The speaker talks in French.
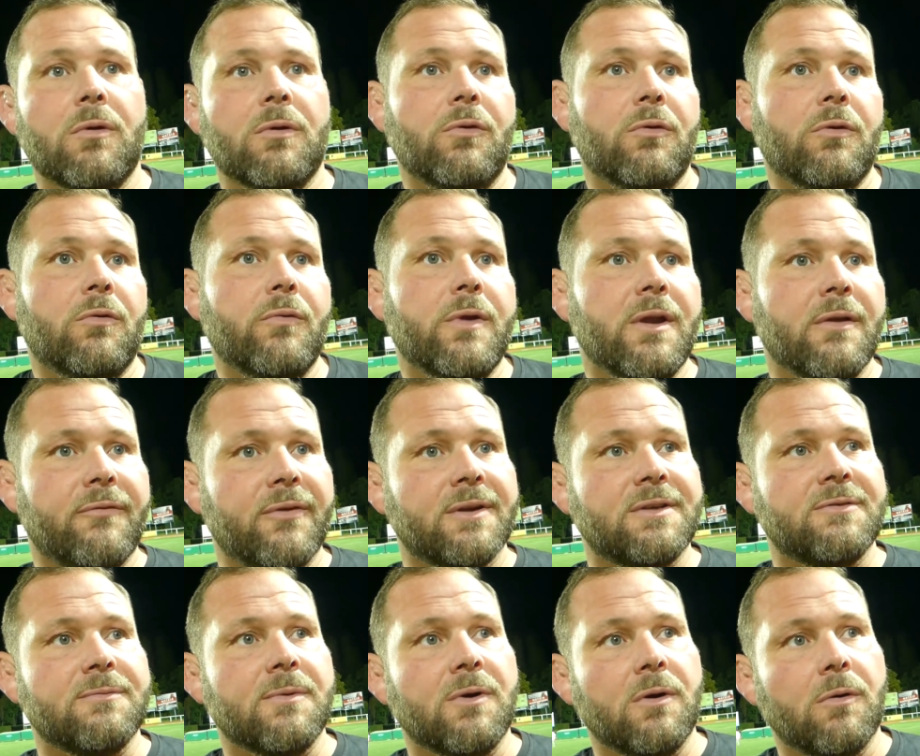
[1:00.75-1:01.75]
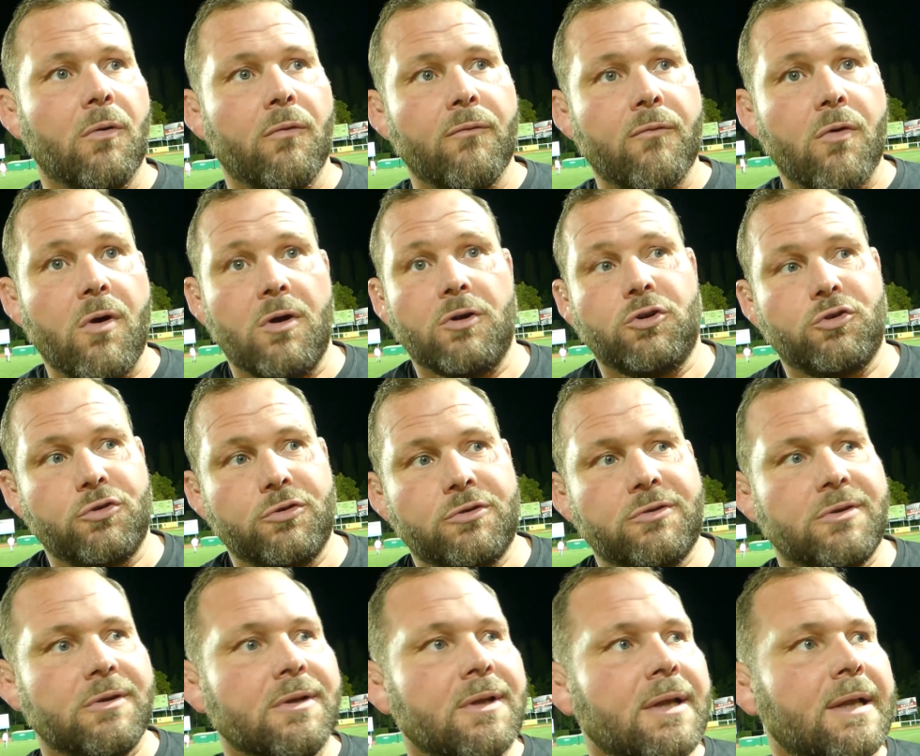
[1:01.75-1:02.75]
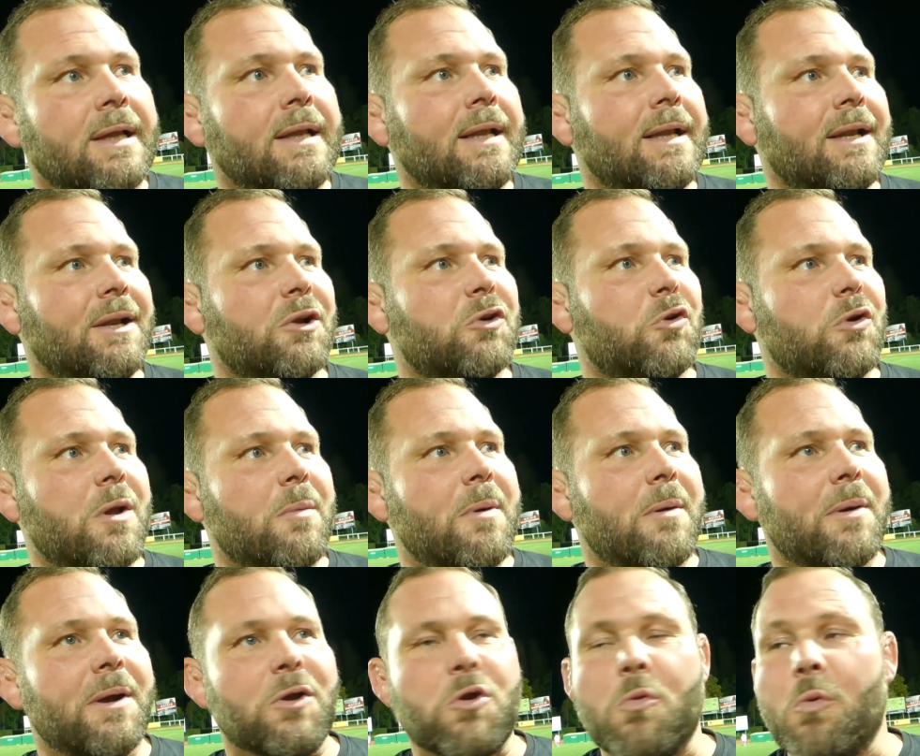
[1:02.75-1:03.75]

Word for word: Donc oui, effectivement, on voit juste qu'on n'a pas pris le